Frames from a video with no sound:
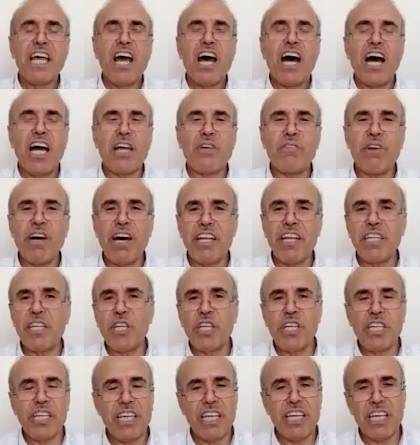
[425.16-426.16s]

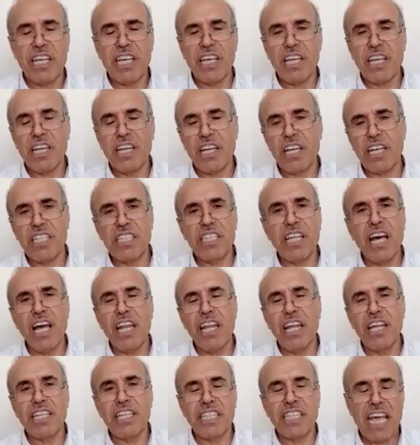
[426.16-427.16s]
hayvani e,
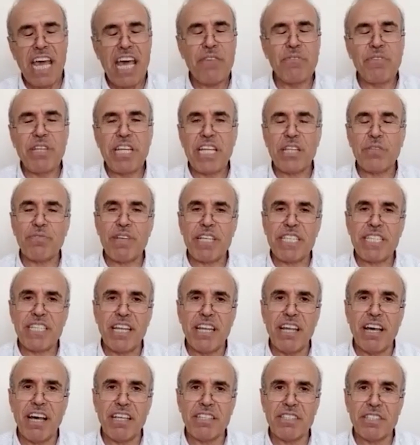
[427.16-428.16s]
gıdaları temin
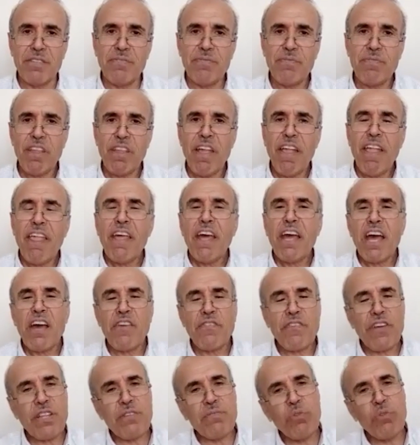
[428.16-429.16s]
etmesi lazım.
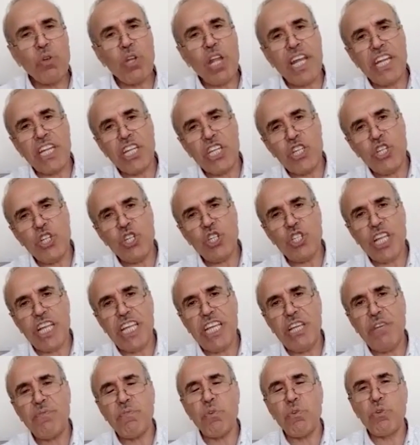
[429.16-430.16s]
Efendim bunları
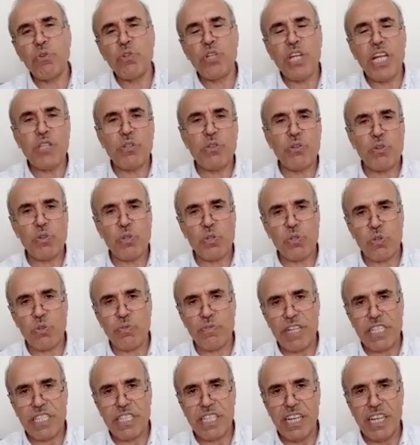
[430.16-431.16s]
işleyip ürüne
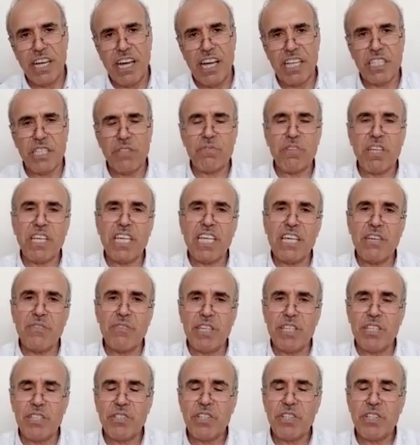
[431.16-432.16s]
dönüştürmesi lazım. İyi
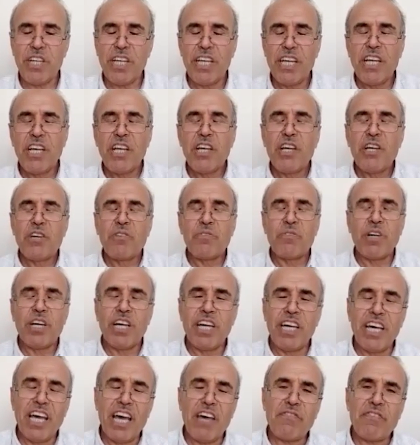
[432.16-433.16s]
bir e,
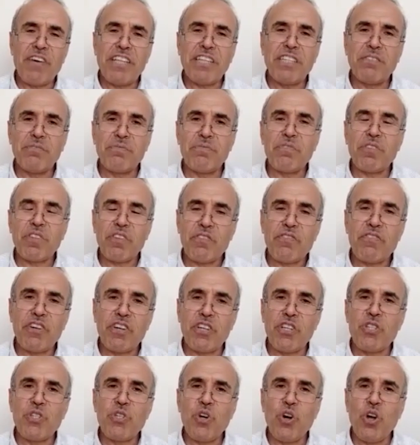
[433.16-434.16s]
efendim
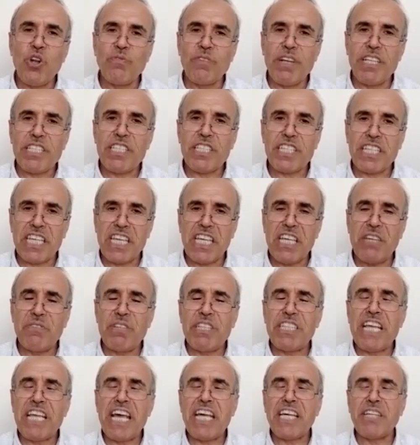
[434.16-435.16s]
fırıncı olması, iyi
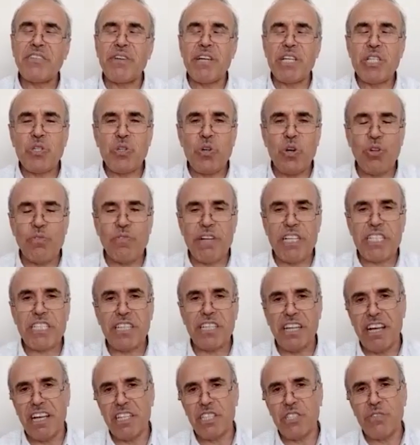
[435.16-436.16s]
bir değirmenci
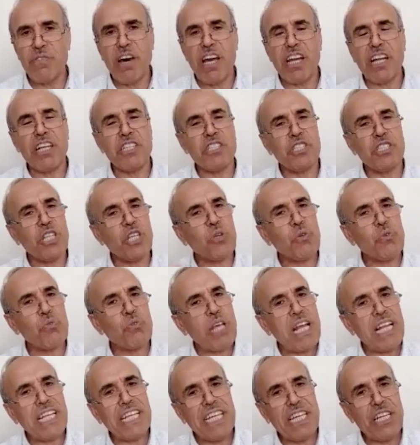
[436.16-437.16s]
olması lazım. Arkasında
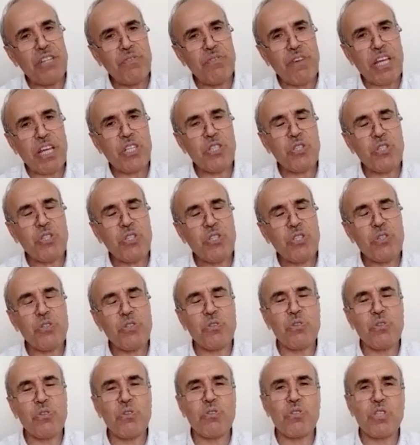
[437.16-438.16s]
güzel giyinmek
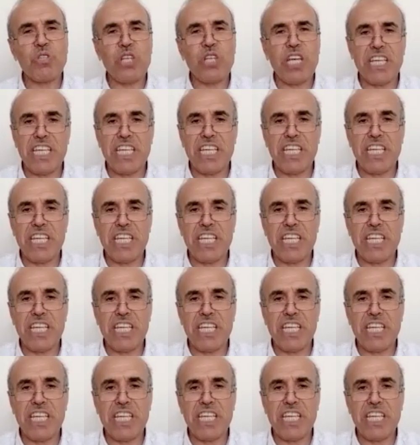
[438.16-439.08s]
istiyorsa iyi bir